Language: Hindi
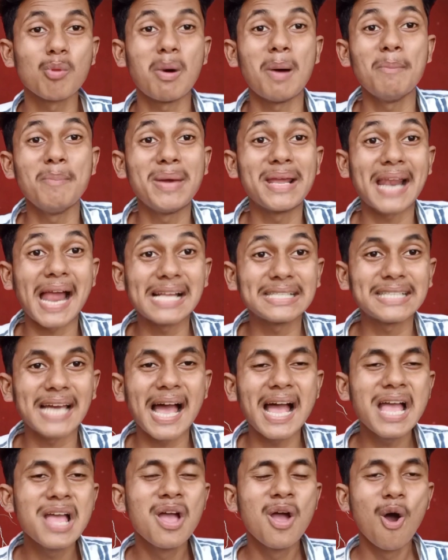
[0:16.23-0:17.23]
बोलबम में
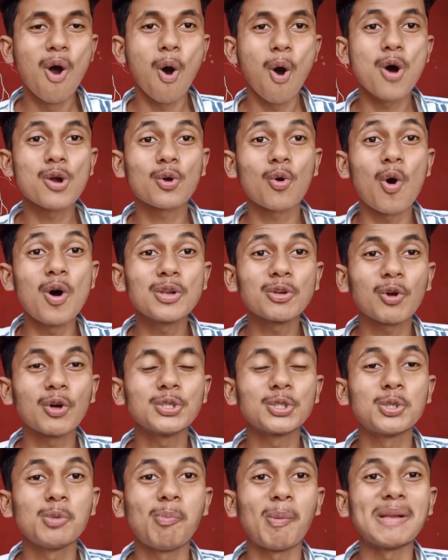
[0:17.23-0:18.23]
राजा और कौन
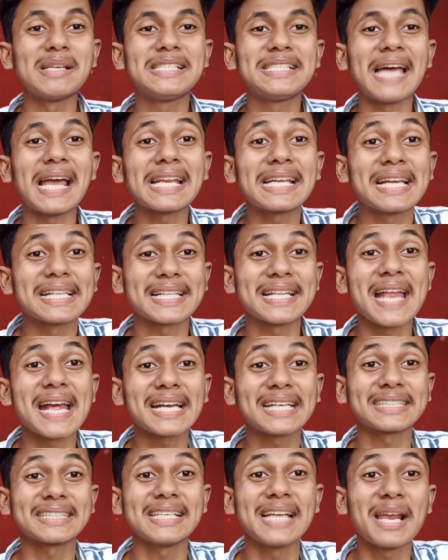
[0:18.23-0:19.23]
कौन सुपरस्टार
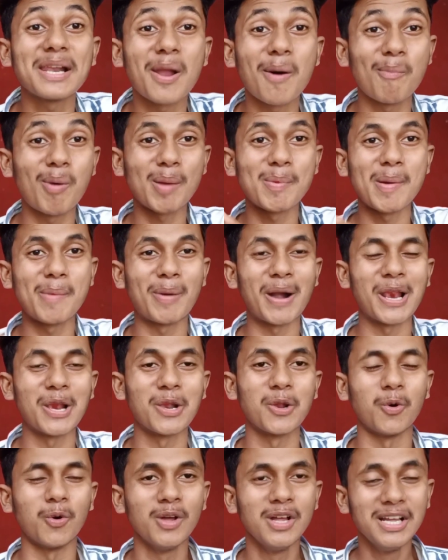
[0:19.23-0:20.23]
कितना कितना नंबर में
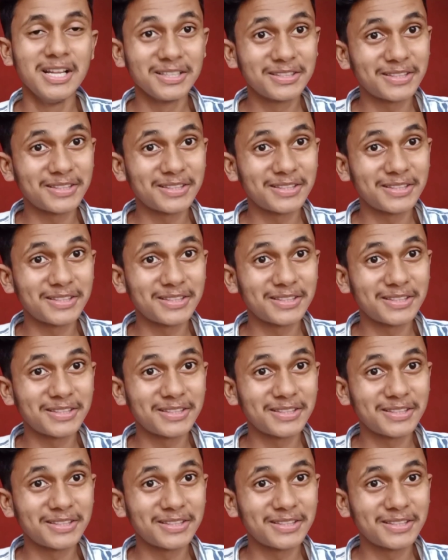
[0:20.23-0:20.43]
बनल हो